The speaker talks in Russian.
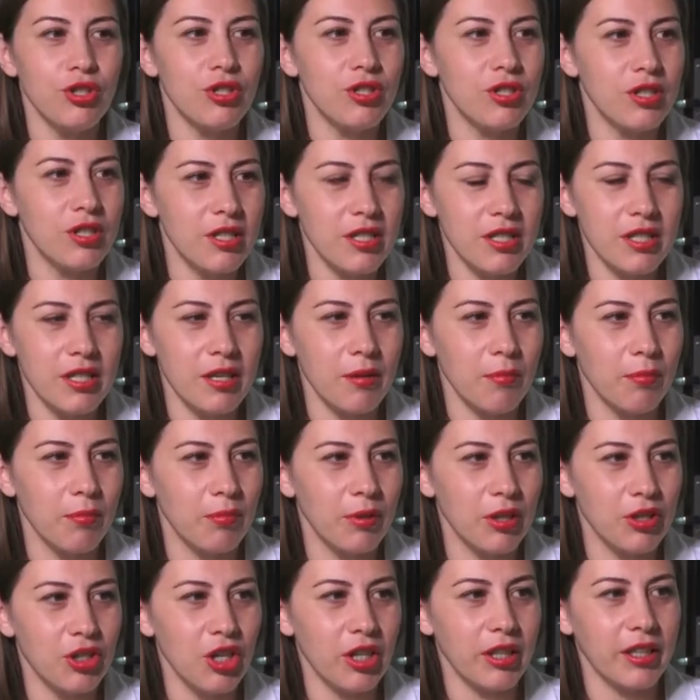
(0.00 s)
интересная
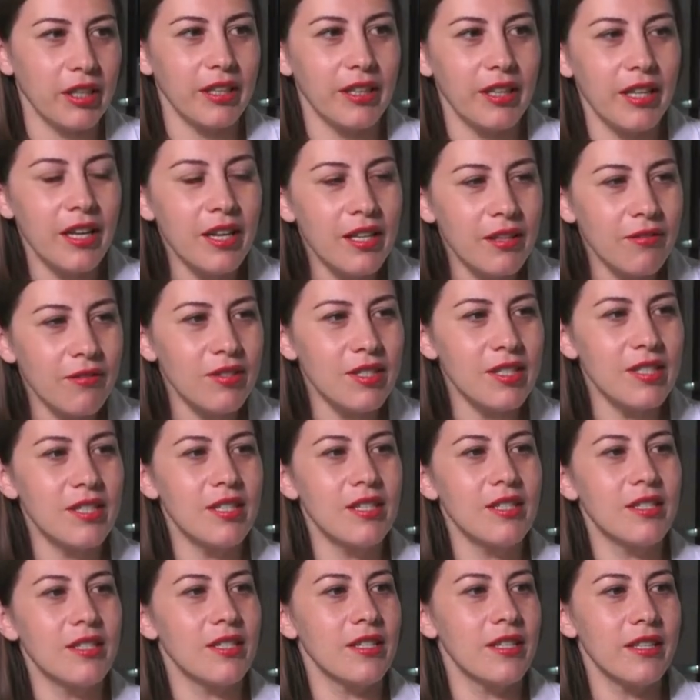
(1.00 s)
площадка для
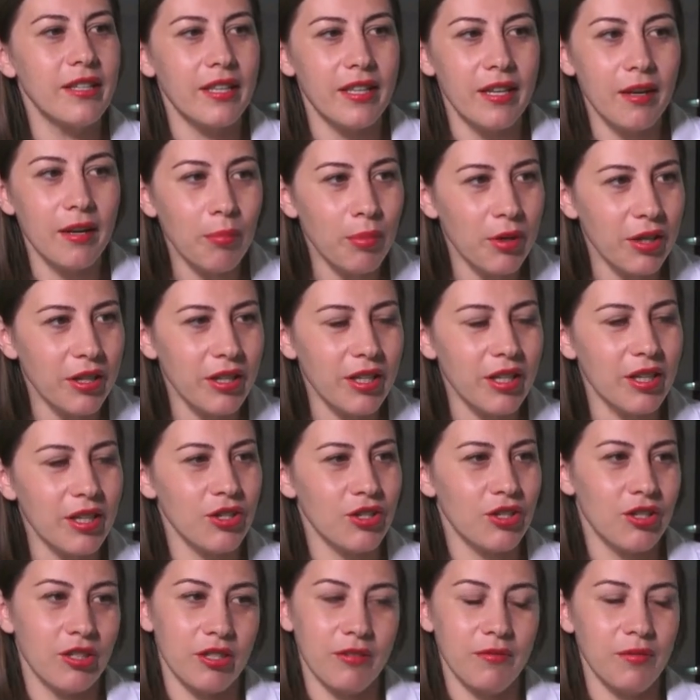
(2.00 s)
инвестиций, для
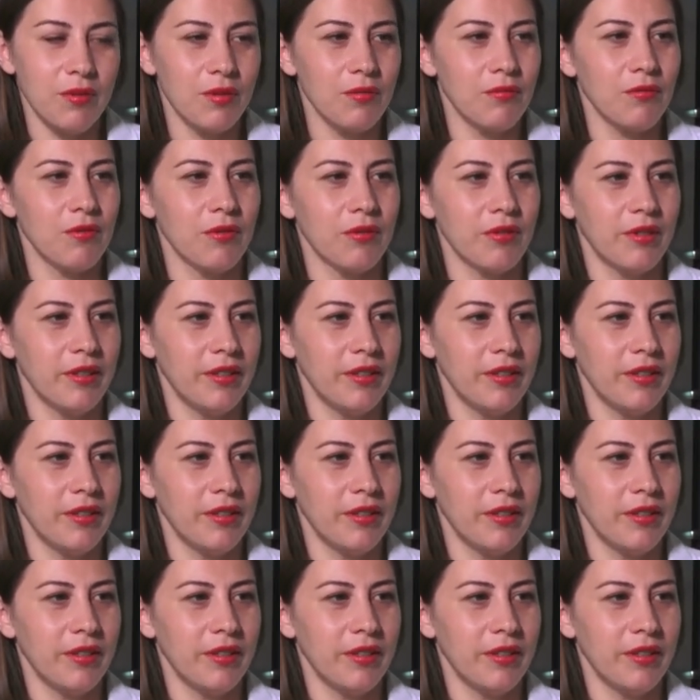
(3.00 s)
продаж, для всего.